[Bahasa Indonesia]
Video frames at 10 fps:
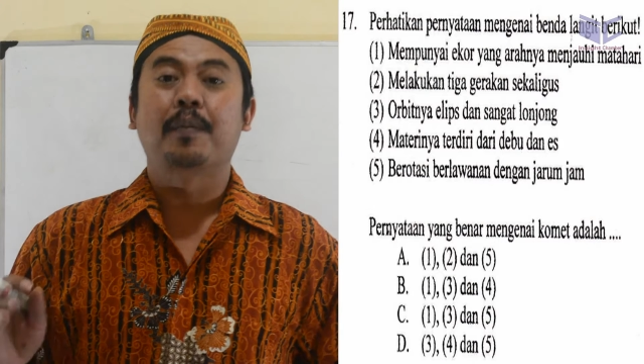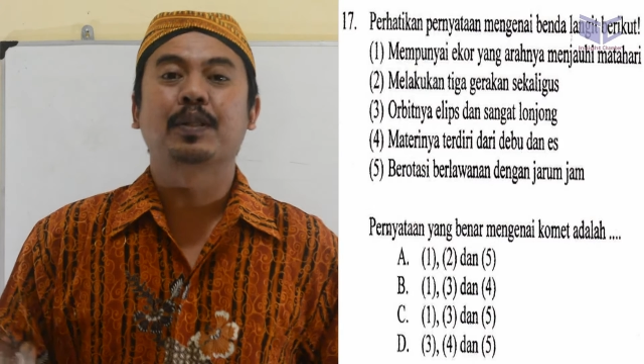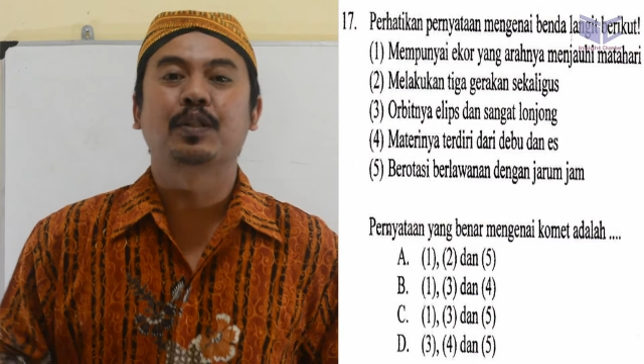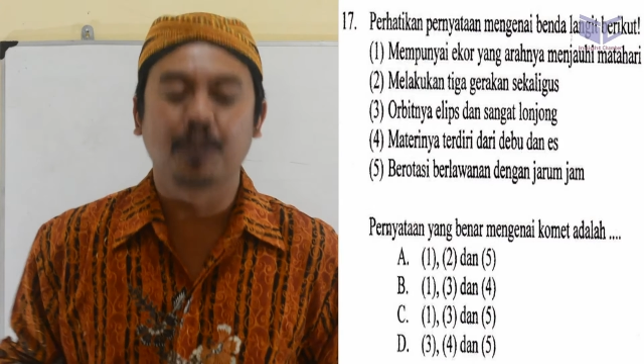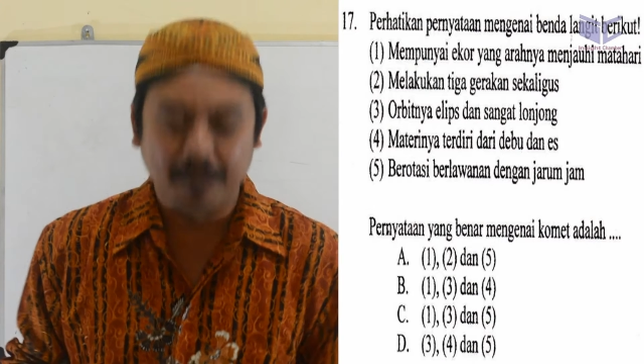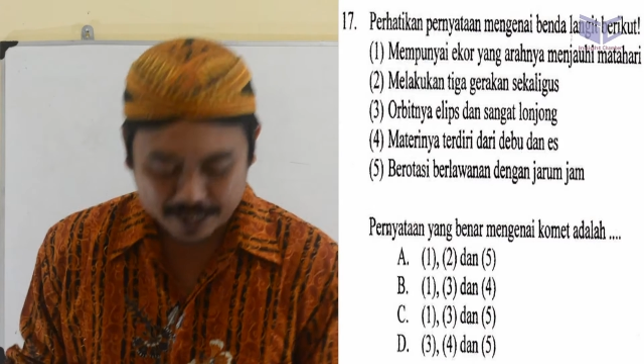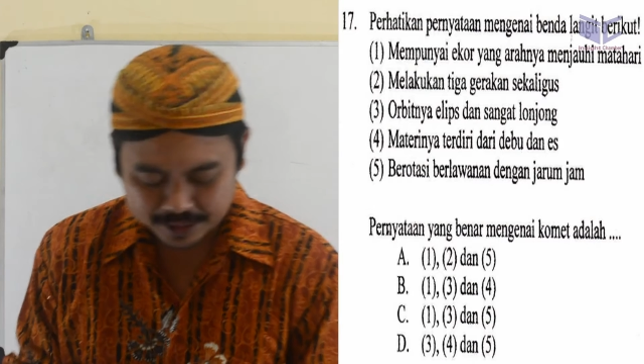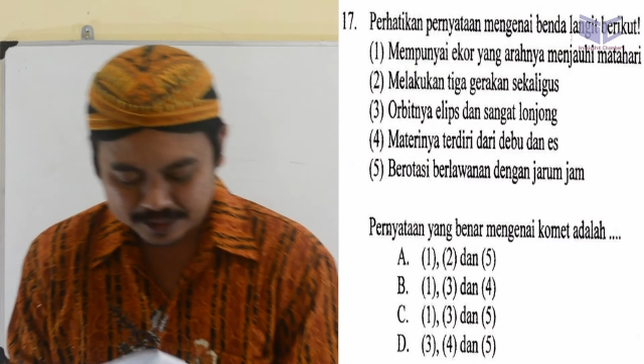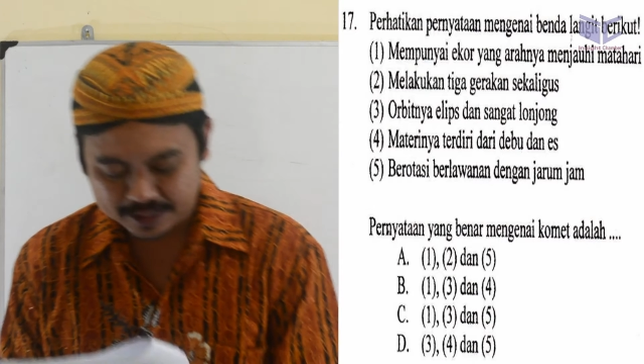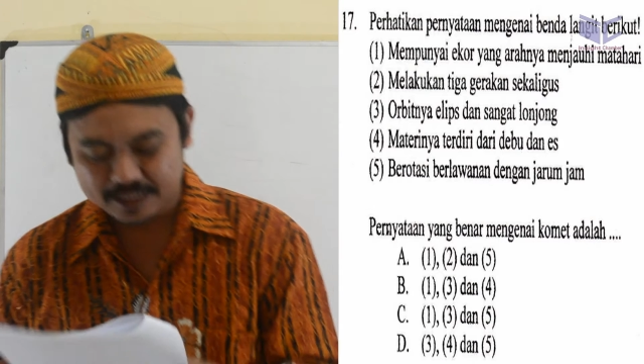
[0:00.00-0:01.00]
nomor 17
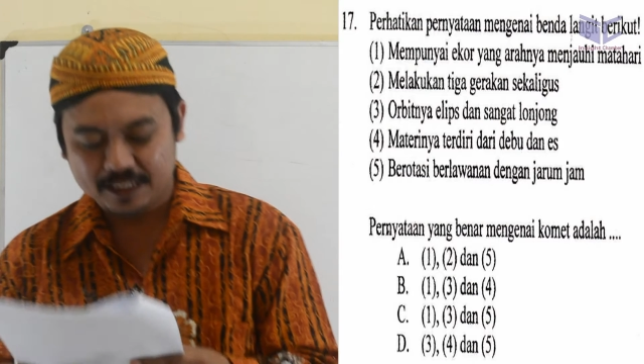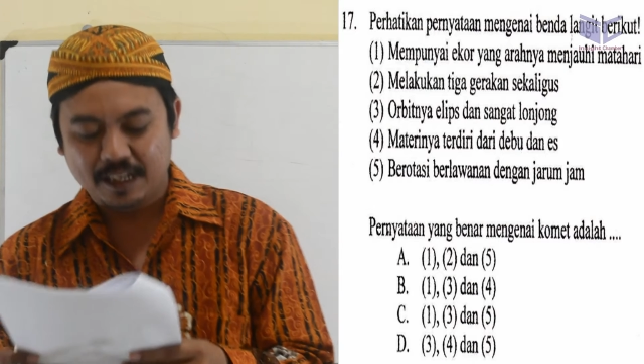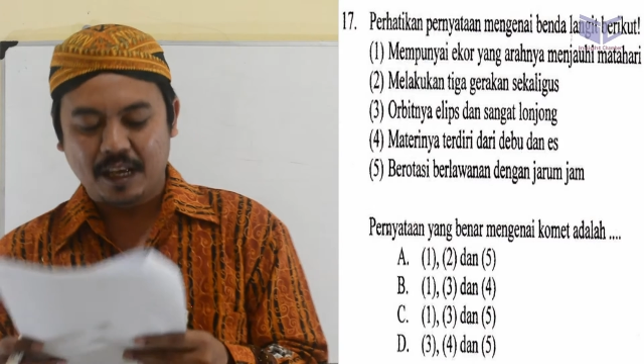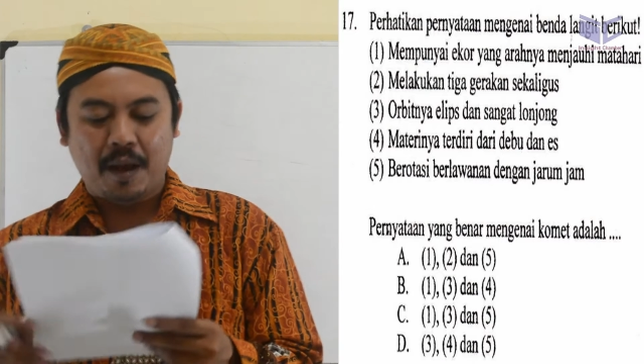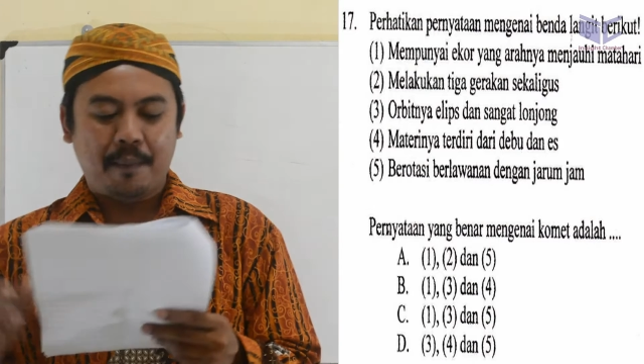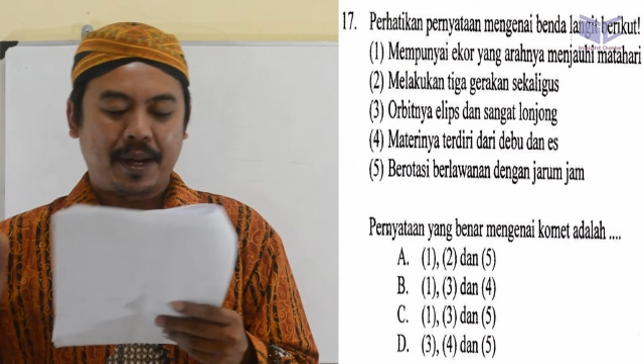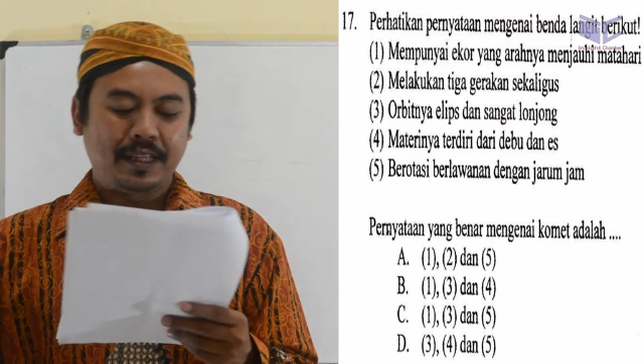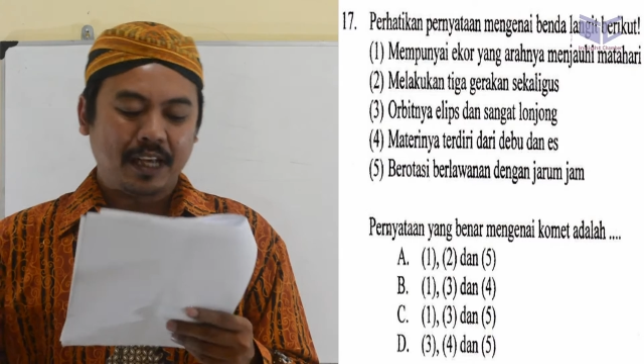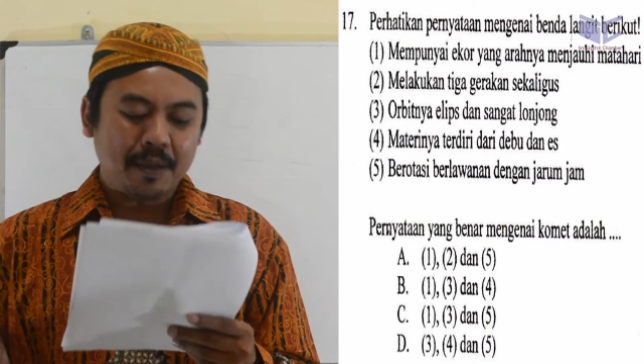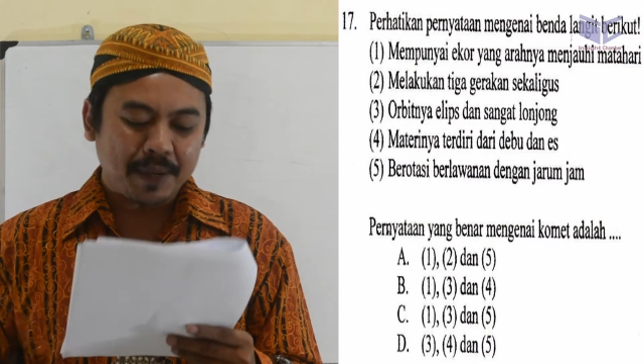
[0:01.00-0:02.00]

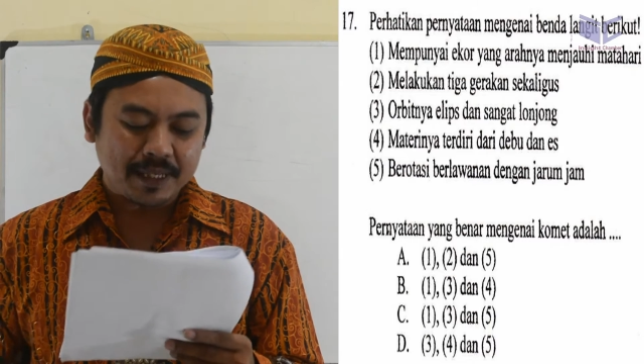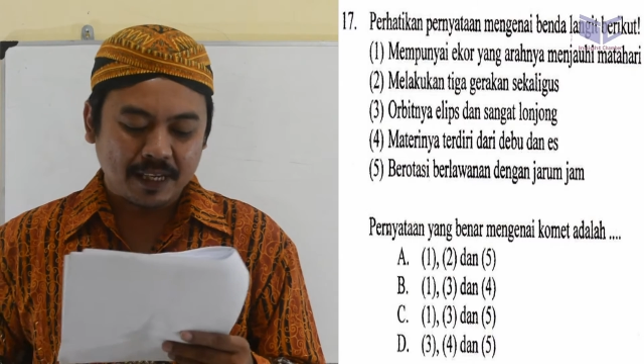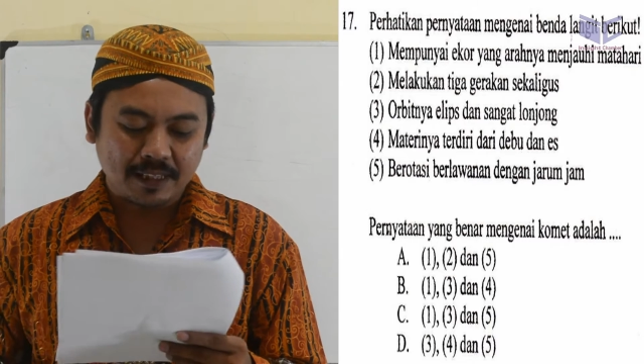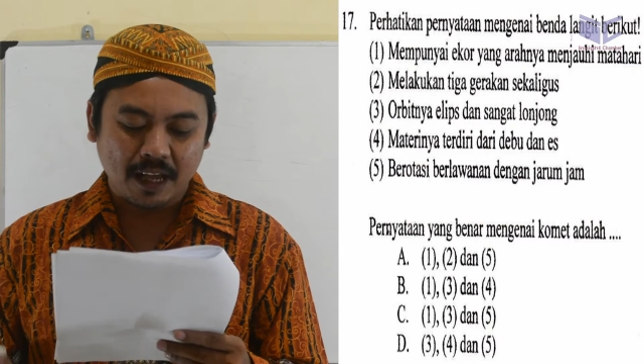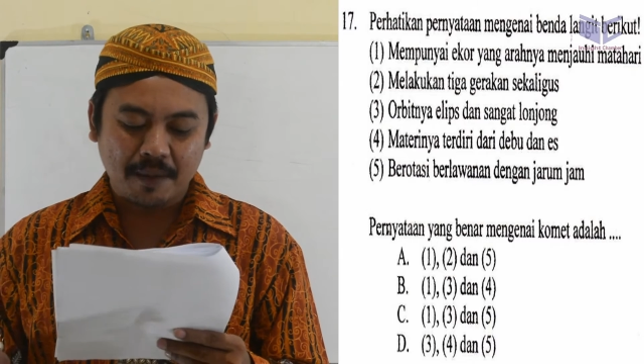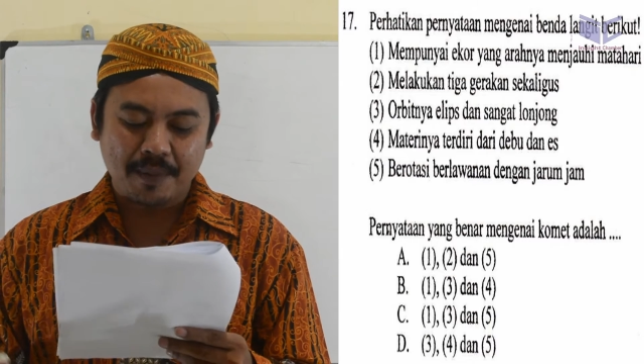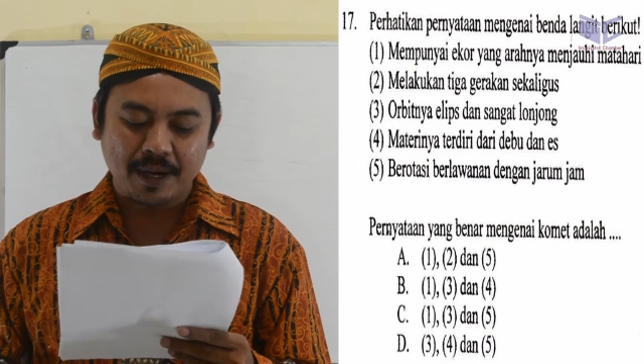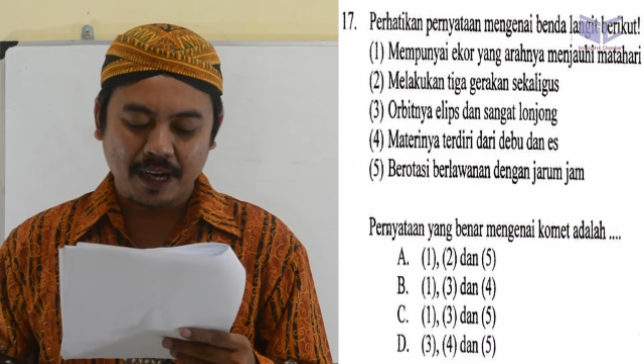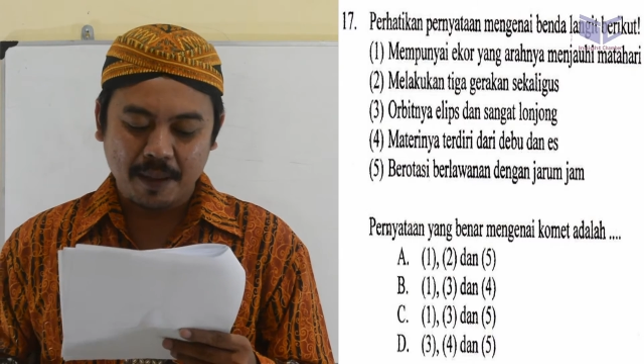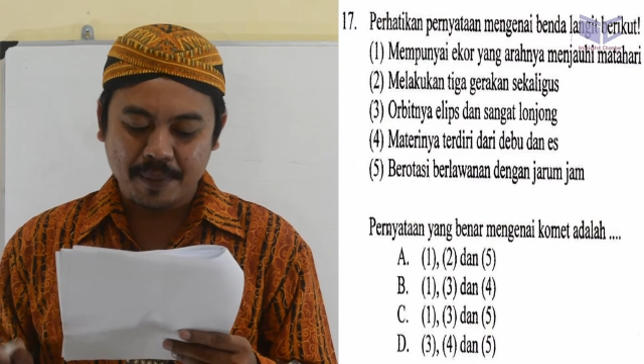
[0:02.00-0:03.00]
perhatikan pernyataan
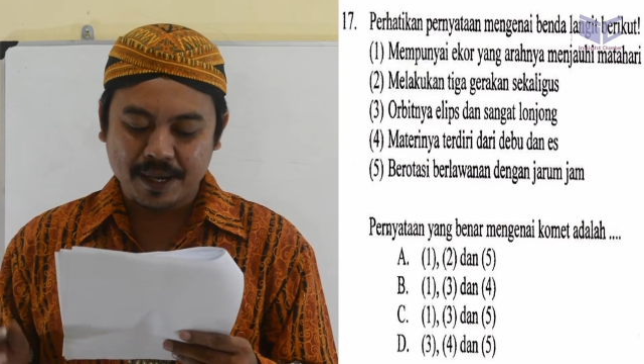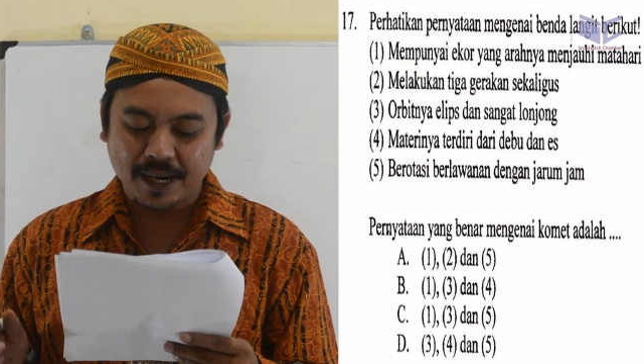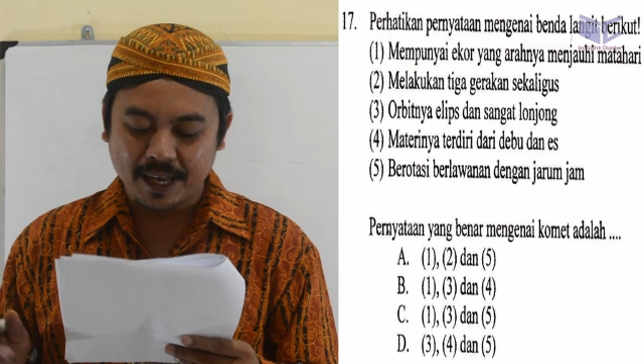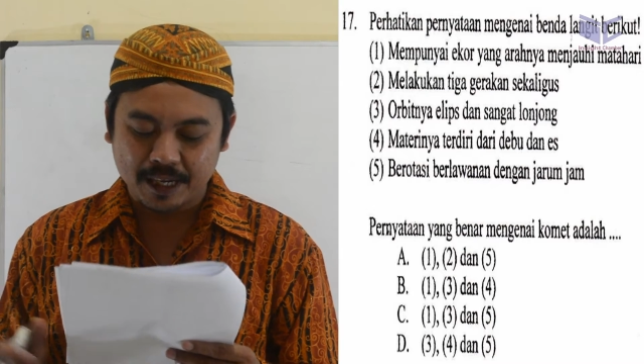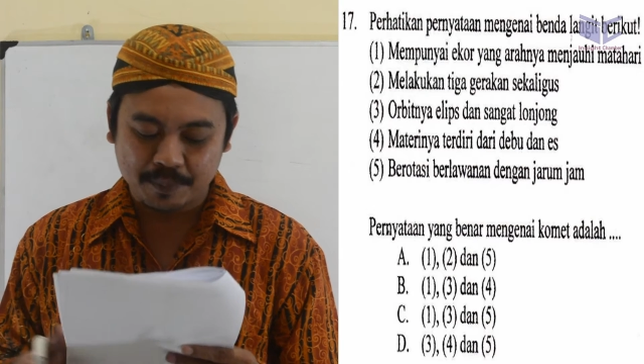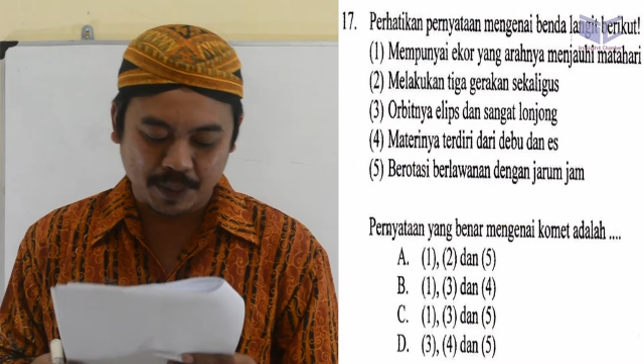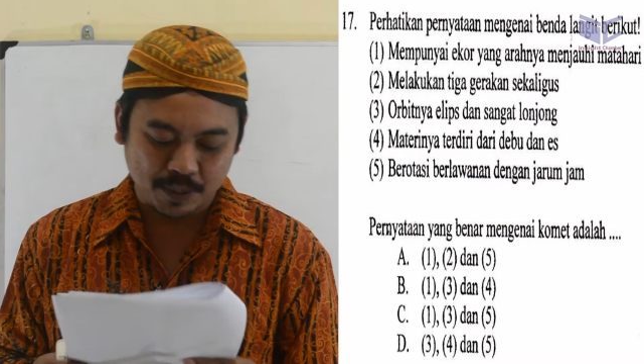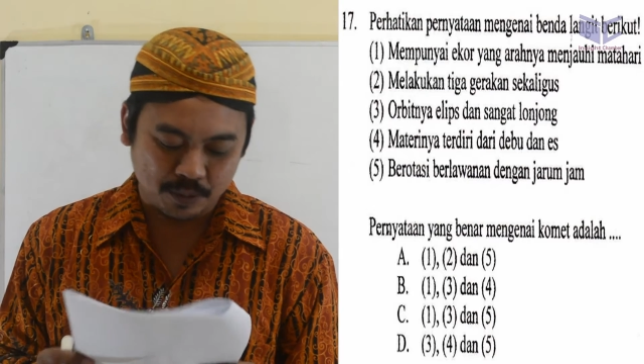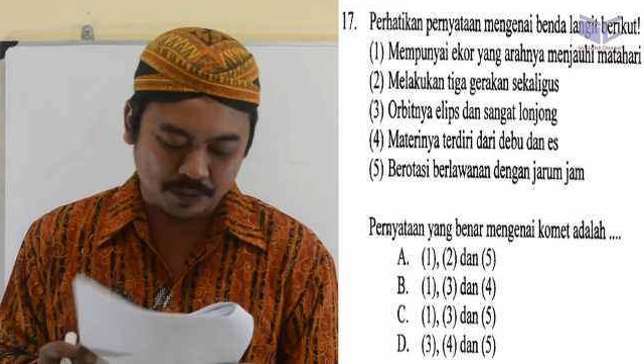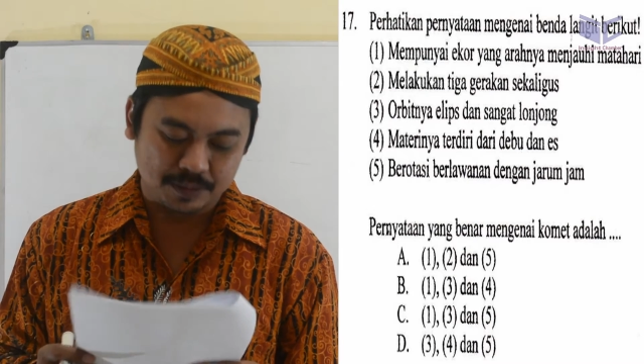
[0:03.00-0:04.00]
mengenai benda langit
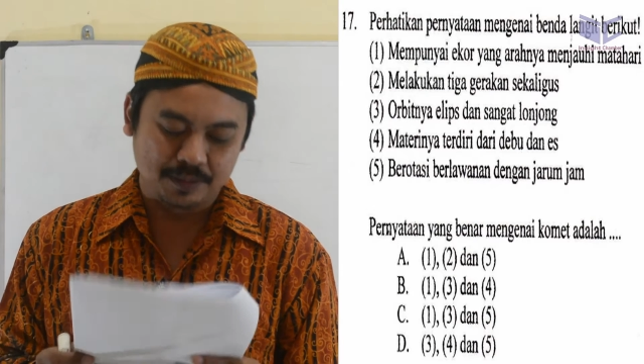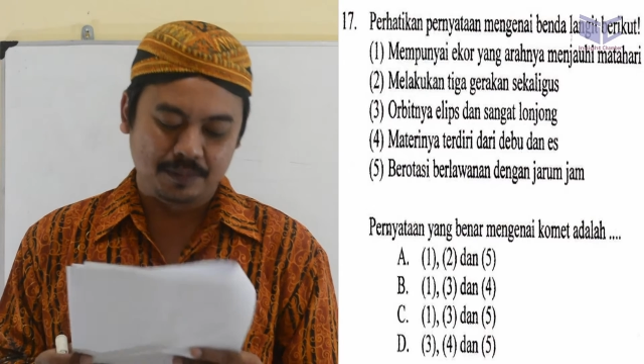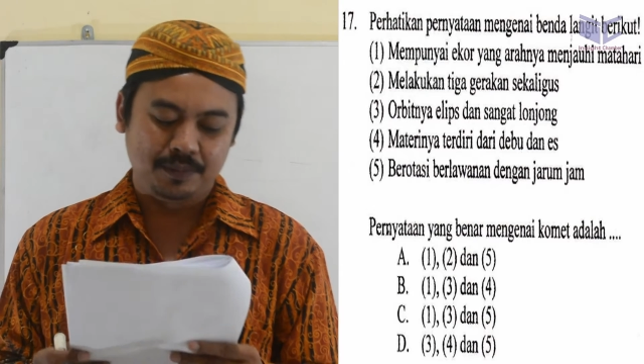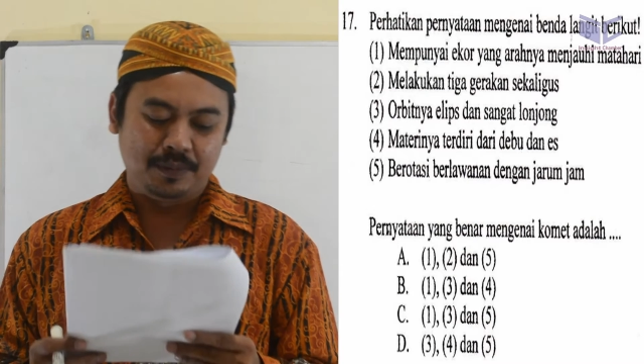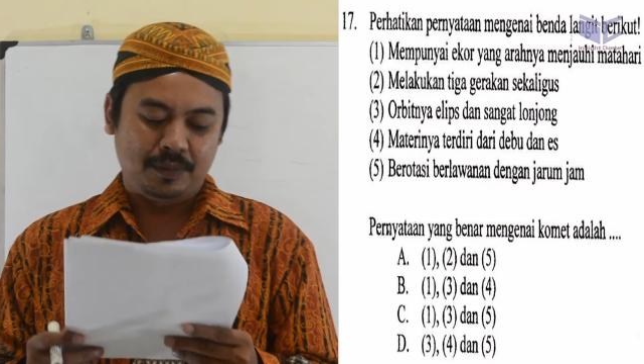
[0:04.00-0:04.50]
berikut